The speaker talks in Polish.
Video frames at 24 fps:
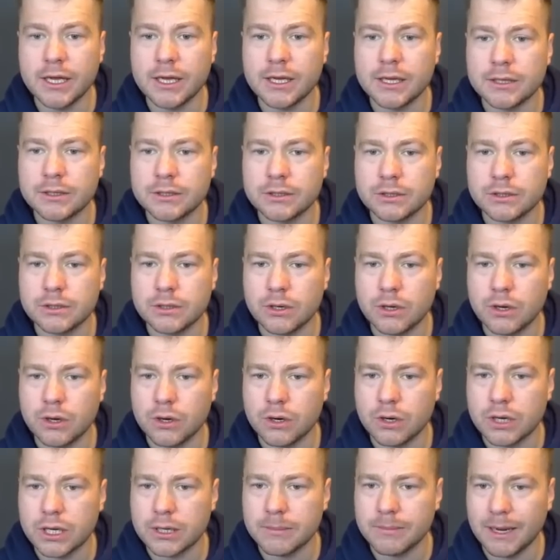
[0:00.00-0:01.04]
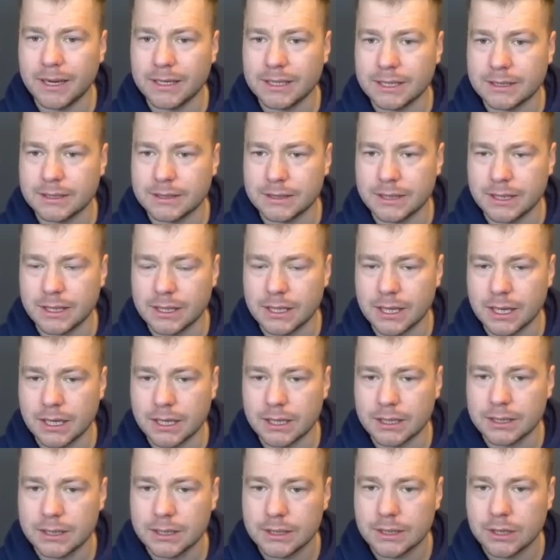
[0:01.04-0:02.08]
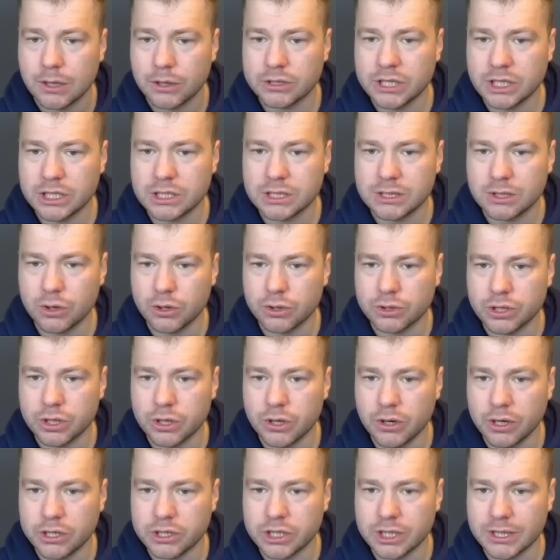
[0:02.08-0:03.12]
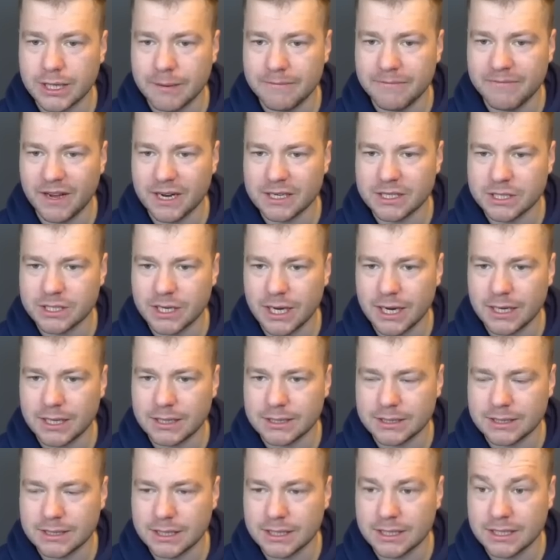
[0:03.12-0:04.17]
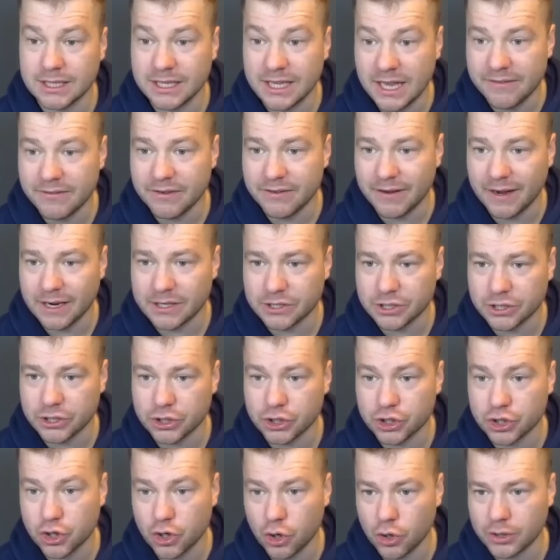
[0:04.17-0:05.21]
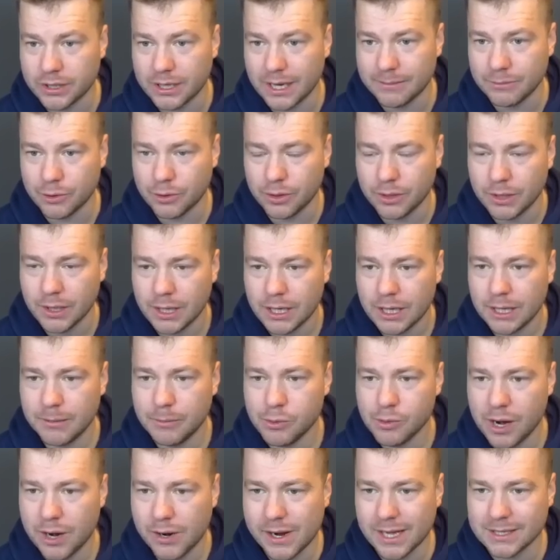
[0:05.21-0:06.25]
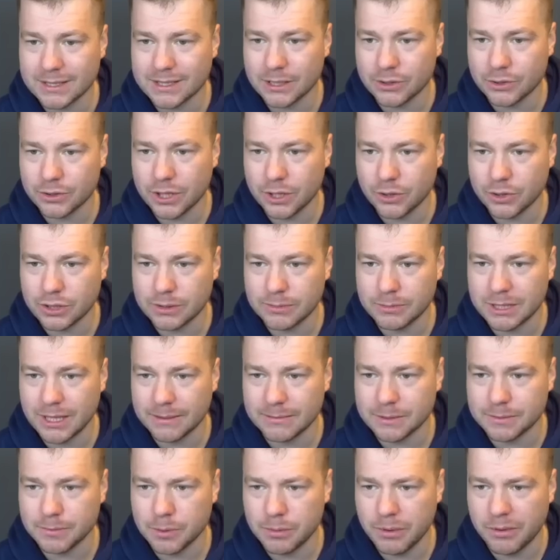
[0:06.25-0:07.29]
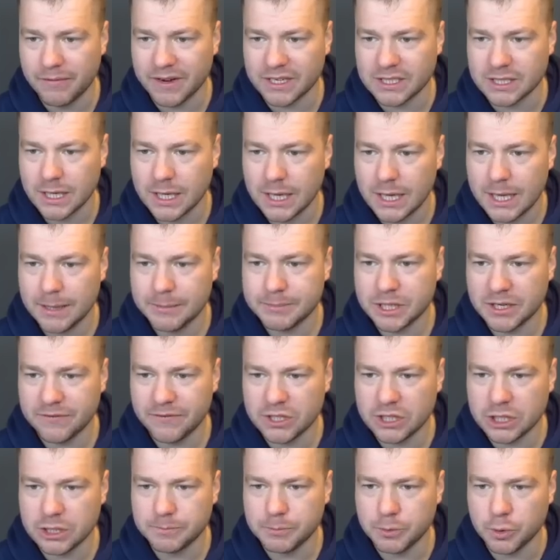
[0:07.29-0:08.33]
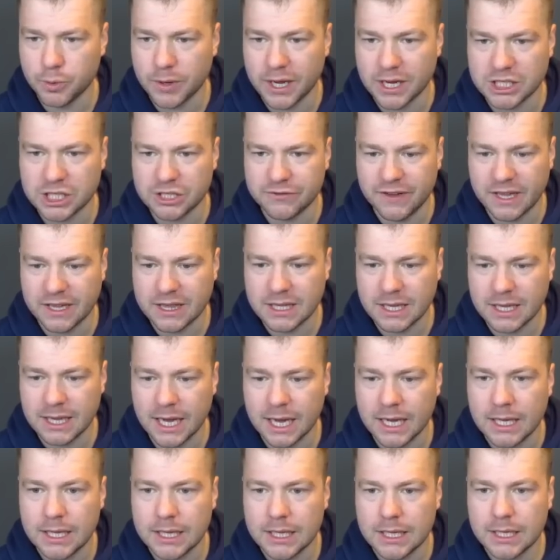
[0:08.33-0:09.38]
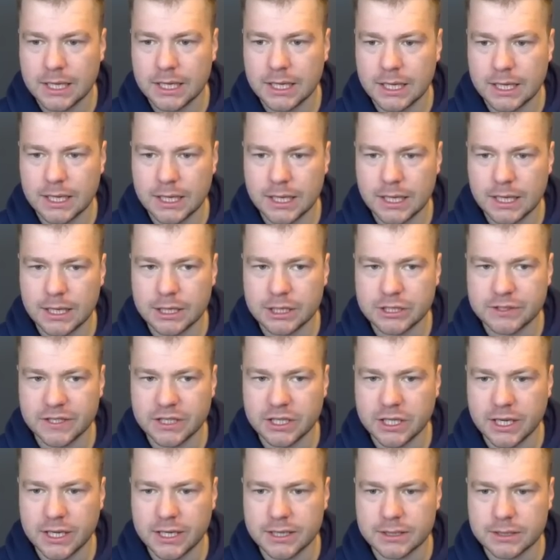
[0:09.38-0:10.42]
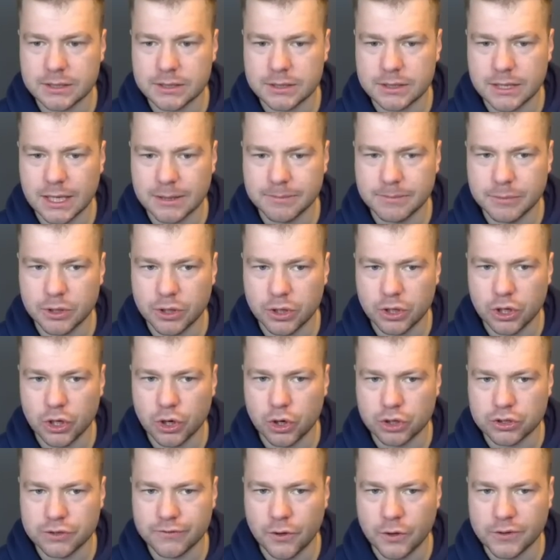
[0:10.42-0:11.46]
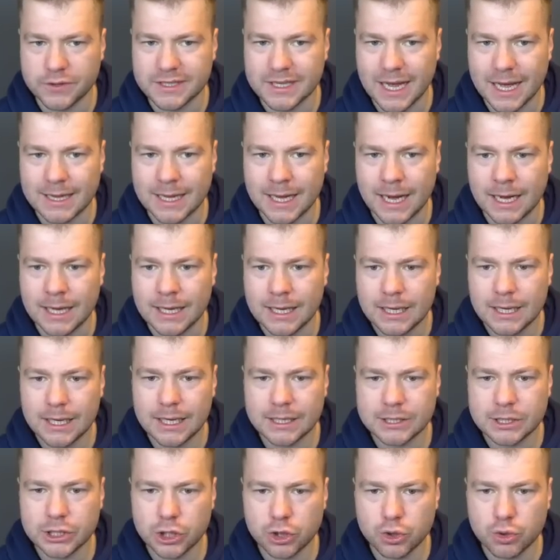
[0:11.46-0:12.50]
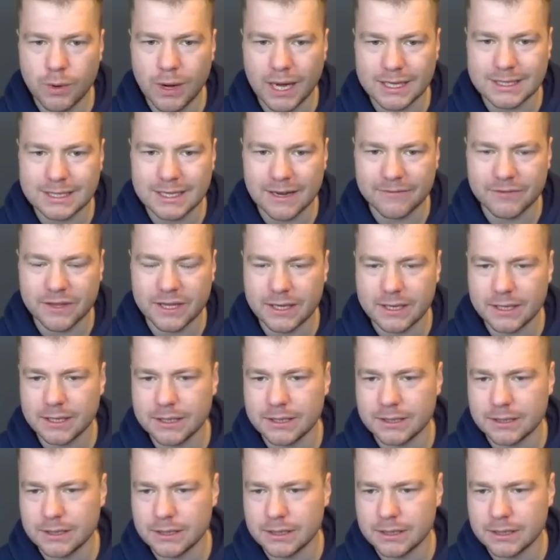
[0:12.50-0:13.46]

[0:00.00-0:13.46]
no, chyba nie ty jednak. Chociaż Rodrygo jeszcze tam walczy, ale niestety nie wywalczy. Szkoda, bo e, była okazja do tego, żeby tam spróbować e, przechwycić piłkę. Świetnie na, e, świetnie jakby rozwiązana sytuacja w tej